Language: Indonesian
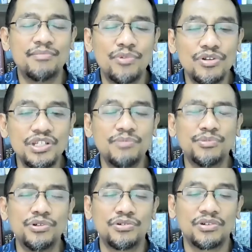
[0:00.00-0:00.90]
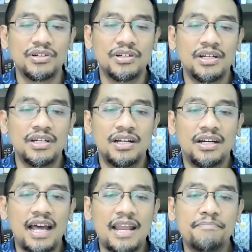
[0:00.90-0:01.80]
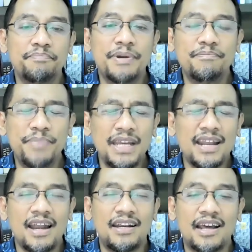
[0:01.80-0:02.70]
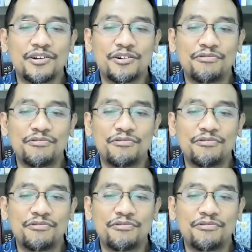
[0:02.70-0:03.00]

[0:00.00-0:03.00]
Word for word: emosi buruk dalam pimpinan dan